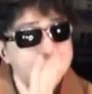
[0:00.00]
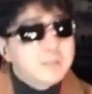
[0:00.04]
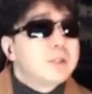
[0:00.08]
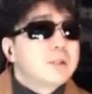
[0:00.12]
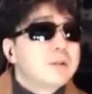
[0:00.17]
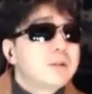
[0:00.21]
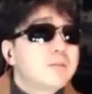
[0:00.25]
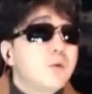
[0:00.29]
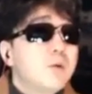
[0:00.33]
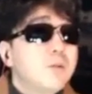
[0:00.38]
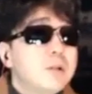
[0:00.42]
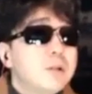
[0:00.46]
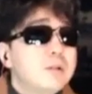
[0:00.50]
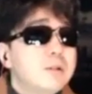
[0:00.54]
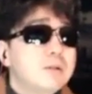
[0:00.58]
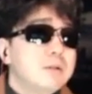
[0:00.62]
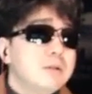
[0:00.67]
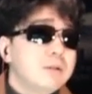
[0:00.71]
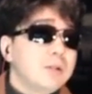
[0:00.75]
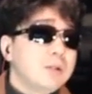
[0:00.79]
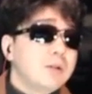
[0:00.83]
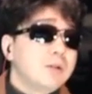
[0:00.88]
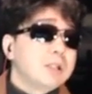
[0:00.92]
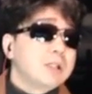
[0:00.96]
이걸 보면은
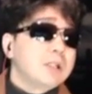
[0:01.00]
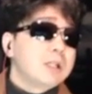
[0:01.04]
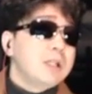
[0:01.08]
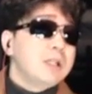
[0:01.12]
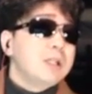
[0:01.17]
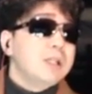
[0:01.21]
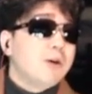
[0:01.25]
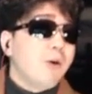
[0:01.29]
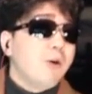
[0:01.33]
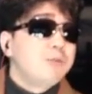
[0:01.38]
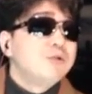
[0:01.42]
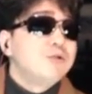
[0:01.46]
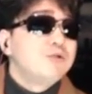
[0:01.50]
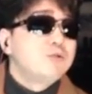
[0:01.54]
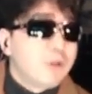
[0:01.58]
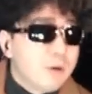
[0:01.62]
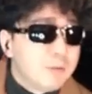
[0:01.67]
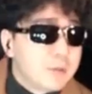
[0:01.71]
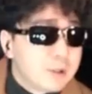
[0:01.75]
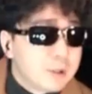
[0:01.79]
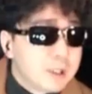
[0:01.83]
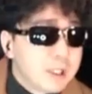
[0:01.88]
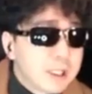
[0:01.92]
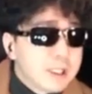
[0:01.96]
여자들은 인기가 없을 수가
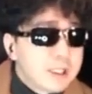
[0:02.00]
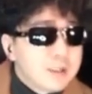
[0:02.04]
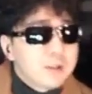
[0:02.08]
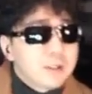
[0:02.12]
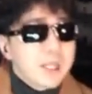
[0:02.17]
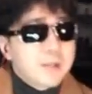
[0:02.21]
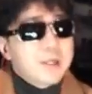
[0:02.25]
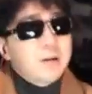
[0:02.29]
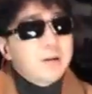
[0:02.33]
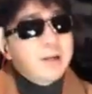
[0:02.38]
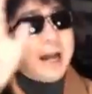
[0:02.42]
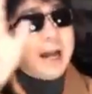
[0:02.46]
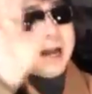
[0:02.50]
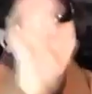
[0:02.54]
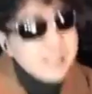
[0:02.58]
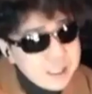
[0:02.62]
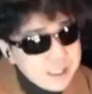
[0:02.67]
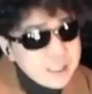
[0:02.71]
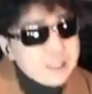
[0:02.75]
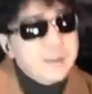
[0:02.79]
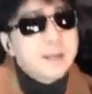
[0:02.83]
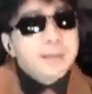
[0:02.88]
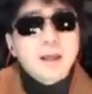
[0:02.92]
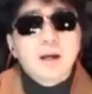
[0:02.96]
없는 이런 탑이라는 걸
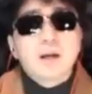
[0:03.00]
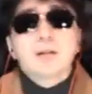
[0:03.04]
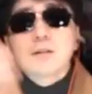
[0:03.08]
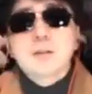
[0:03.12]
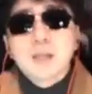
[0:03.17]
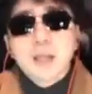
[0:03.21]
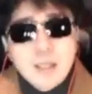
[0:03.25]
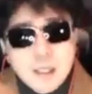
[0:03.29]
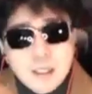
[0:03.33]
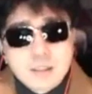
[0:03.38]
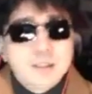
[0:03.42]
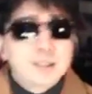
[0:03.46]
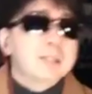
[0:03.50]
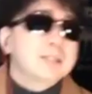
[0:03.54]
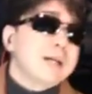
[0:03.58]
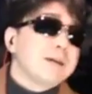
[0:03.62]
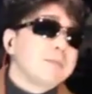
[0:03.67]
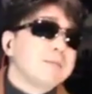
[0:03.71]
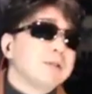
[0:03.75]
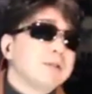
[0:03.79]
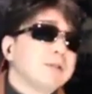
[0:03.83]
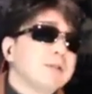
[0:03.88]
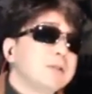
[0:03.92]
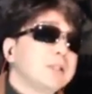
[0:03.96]
알지만 내가 그렇게 얘기했을 때
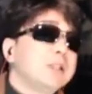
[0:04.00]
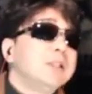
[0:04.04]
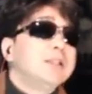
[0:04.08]
사람들은